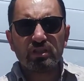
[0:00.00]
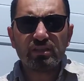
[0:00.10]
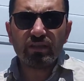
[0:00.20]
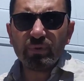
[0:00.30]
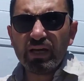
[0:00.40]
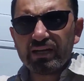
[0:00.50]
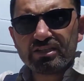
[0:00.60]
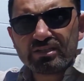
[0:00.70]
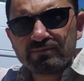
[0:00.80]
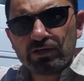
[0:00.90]
Sizin bir
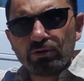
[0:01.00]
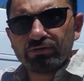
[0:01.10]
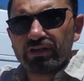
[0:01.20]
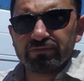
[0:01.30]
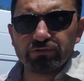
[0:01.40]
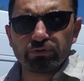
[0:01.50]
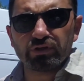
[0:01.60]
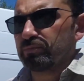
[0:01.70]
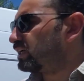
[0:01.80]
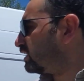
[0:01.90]
aracınız var. Ön tarafı çok
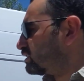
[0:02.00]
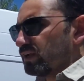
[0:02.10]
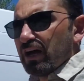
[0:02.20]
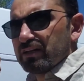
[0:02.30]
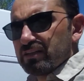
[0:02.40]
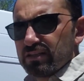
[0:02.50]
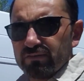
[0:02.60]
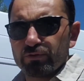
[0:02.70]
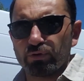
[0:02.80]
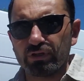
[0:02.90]
iyi. Bir araç var. Arka
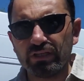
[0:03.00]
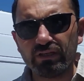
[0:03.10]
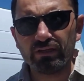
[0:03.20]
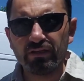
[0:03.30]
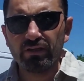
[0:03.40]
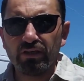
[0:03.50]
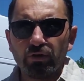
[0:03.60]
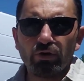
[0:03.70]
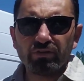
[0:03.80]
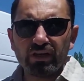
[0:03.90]
tarafı çok iyi.
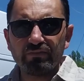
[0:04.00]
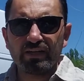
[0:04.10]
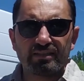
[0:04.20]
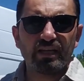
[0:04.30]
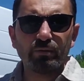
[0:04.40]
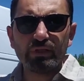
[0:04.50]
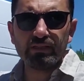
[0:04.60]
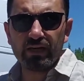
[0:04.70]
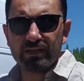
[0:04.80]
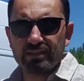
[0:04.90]
Ön tarafı kazalı.
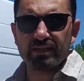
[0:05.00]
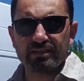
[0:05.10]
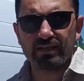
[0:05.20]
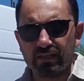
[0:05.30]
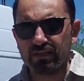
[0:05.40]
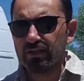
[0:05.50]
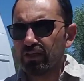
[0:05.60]
Birinin arkası kazalı.